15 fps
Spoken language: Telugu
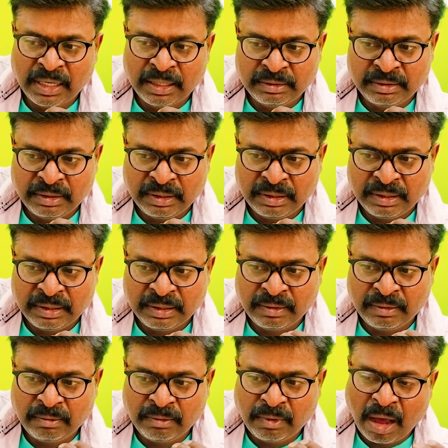అంటే
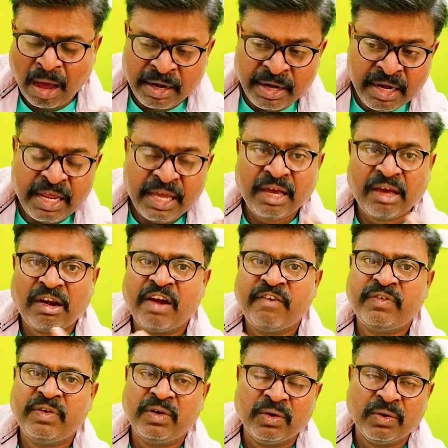అన్ని
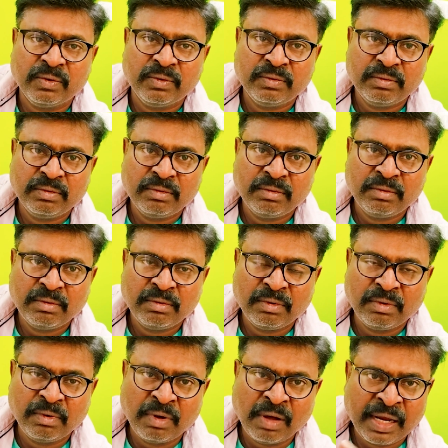క్రాఫ్టుల్లో
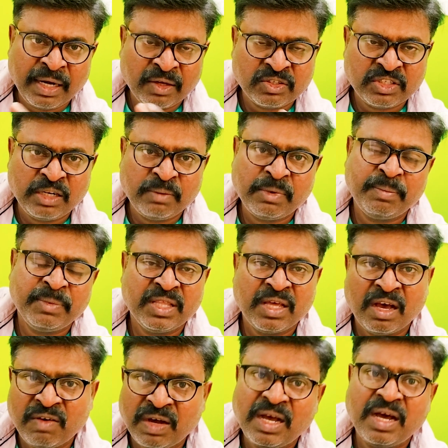ఆయనకు సినిమా మీద
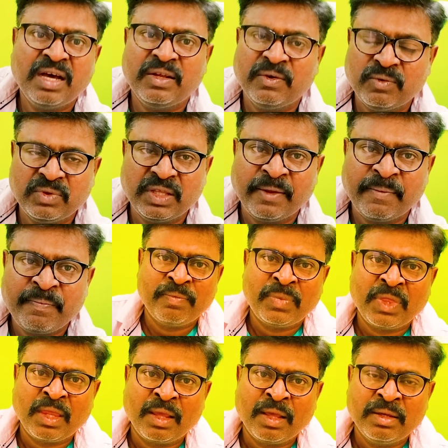అవగాహన ఉంది
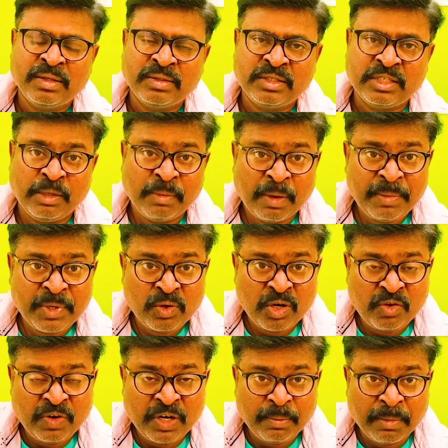సినిమా మీద
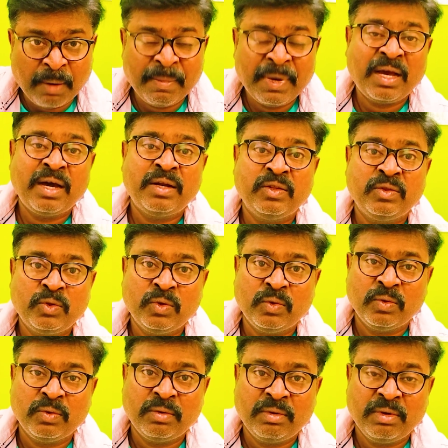ఉన్నటువంటి మమకారంతో
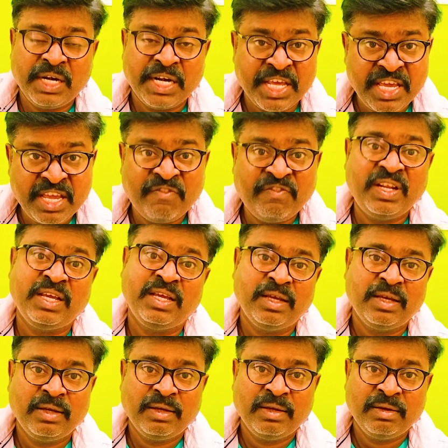డిఎఫ్టి
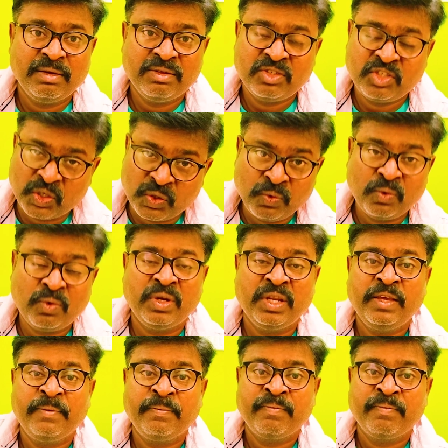చదువుకొని